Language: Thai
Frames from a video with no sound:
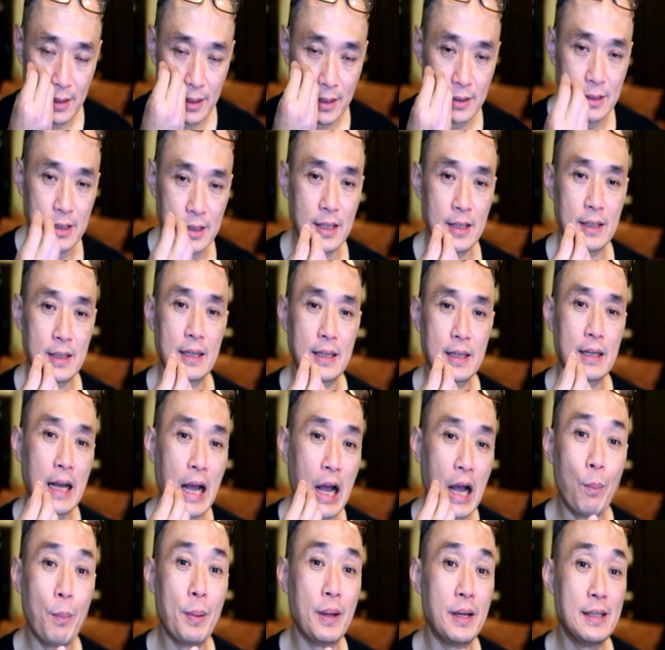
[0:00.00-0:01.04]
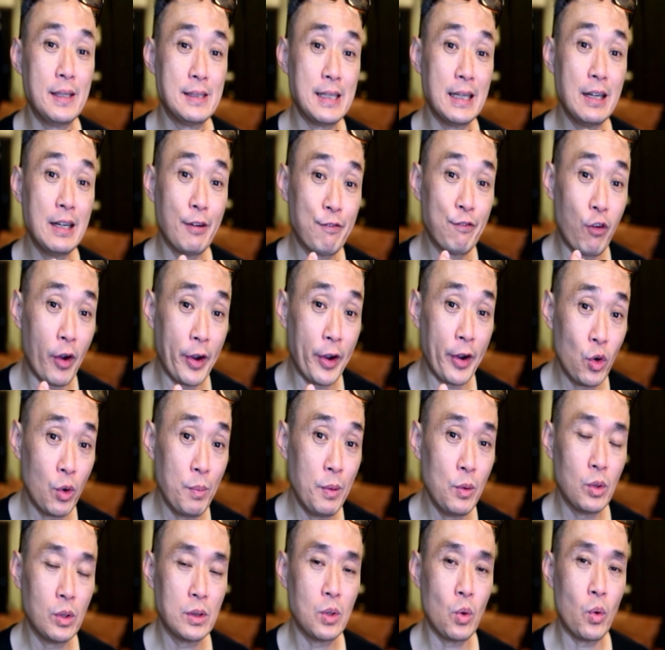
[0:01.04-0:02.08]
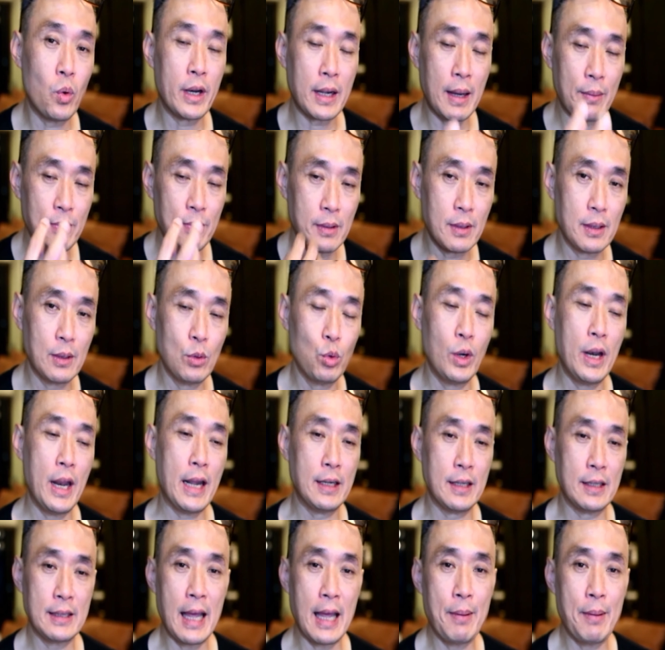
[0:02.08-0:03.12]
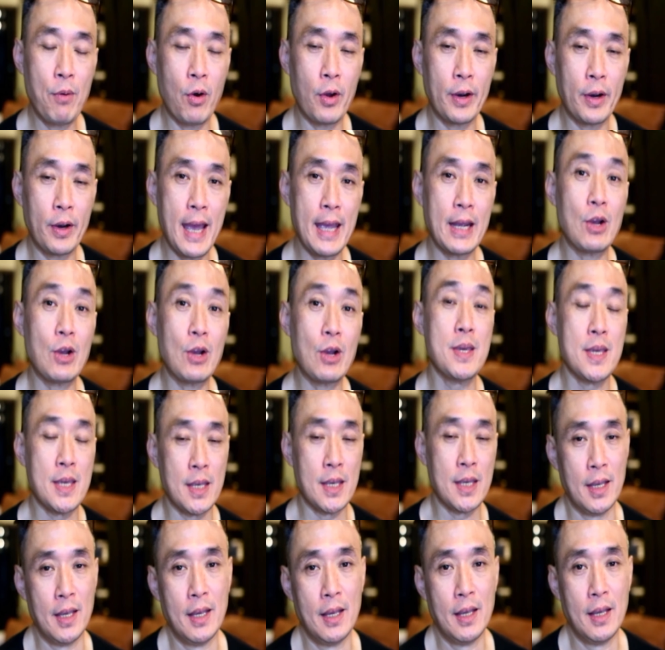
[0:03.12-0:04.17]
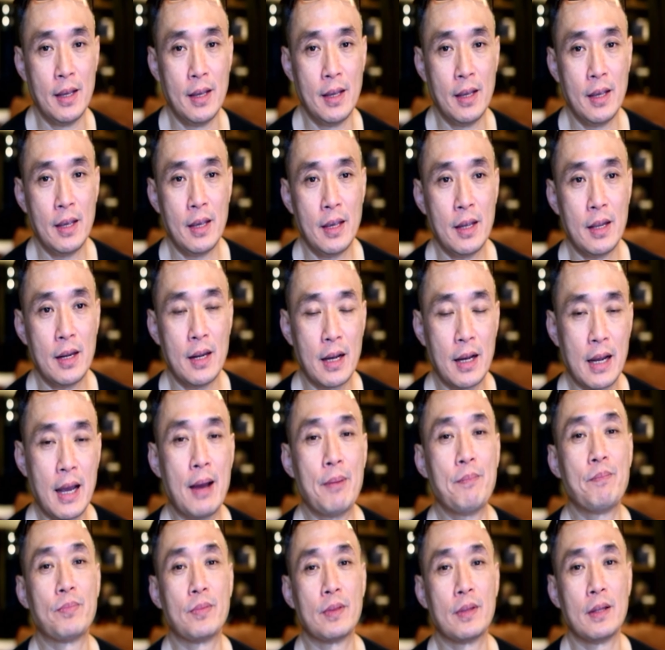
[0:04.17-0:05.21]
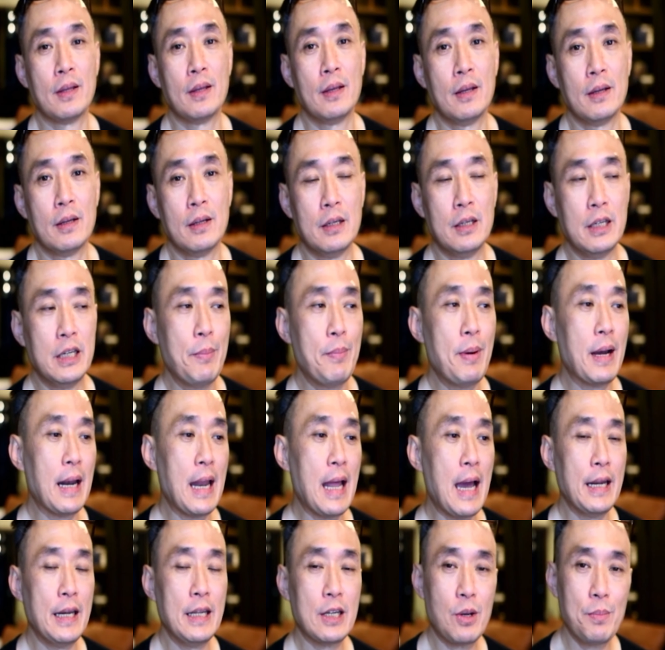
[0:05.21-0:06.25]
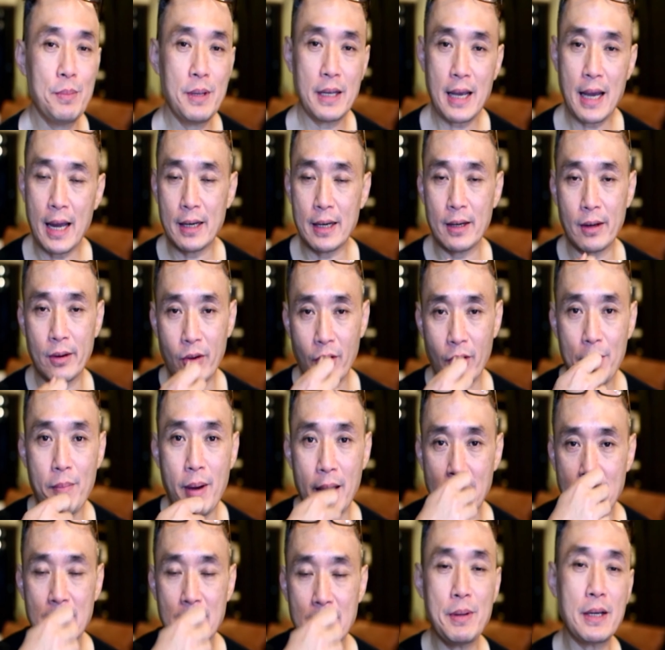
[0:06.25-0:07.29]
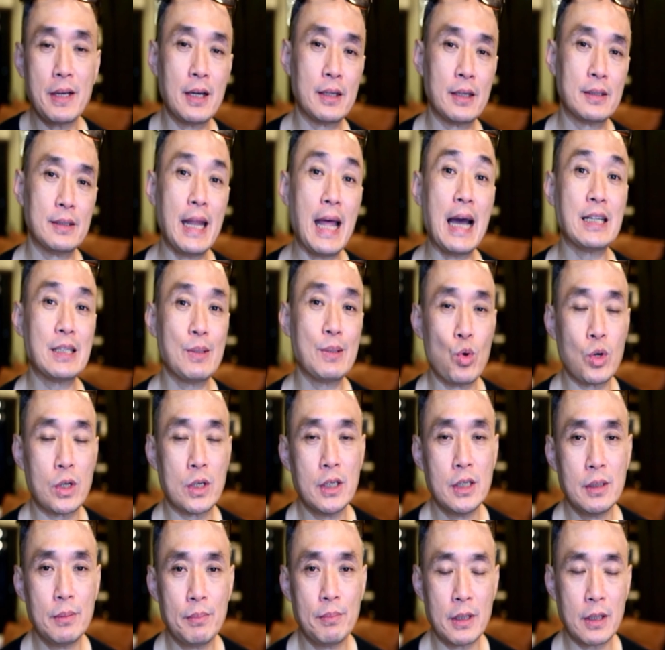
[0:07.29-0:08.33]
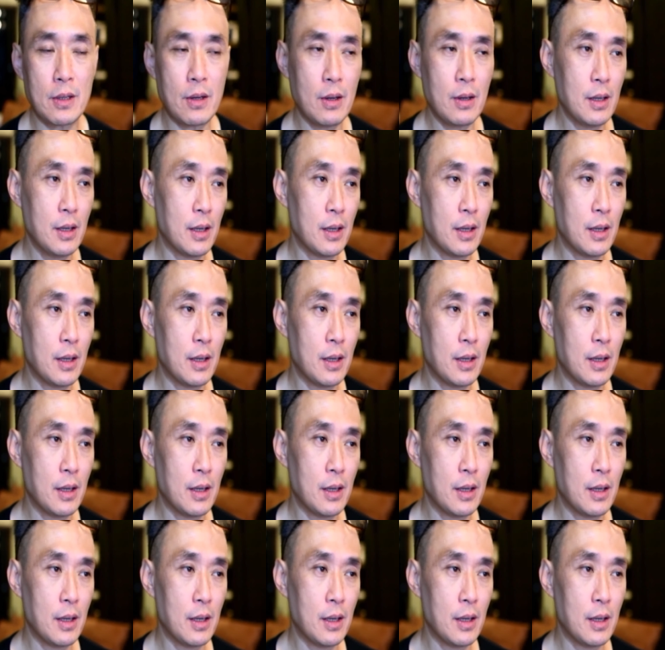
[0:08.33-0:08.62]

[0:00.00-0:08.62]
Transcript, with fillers: ฉีดเข้าไปเส้นเลือดฝอยโดยไม่รู้ตัวนะครับรุนแรงถึงตาบอดได้ก็มีนะครับหรือในบางรายเนี่ยก็มีการร้อยไหมทำให้เกิดดั้งจมูกขึ้นมันก็